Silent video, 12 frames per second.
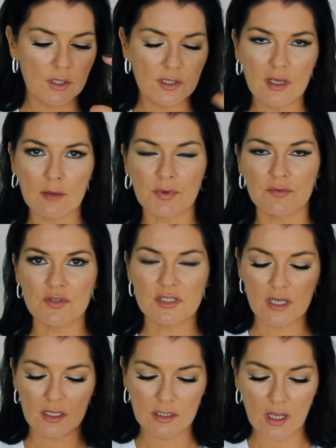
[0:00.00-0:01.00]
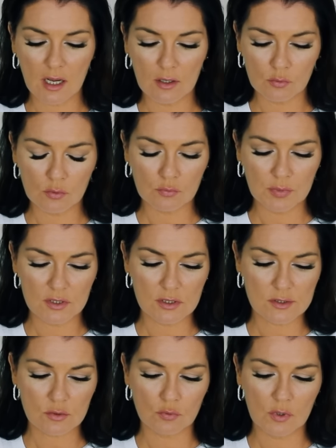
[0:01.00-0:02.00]
непрофессиональную
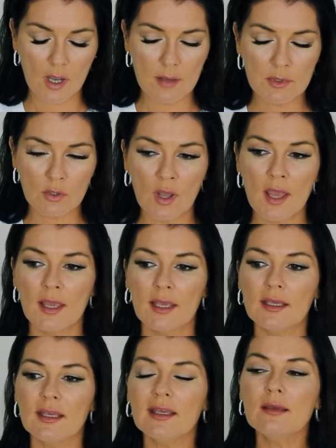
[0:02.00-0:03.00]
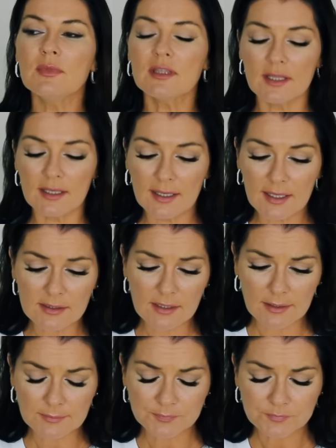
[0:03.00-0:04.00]
любительскую камеру. И именно
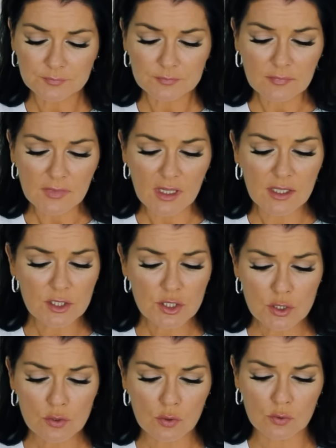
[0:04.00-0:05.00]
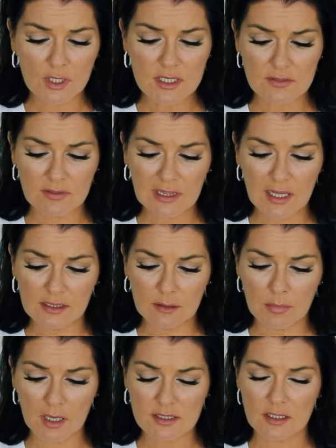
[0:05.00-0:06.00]
это режиссер у нас
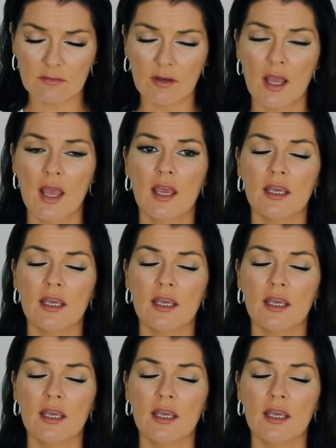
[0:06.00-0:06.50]
Светлана Баскова.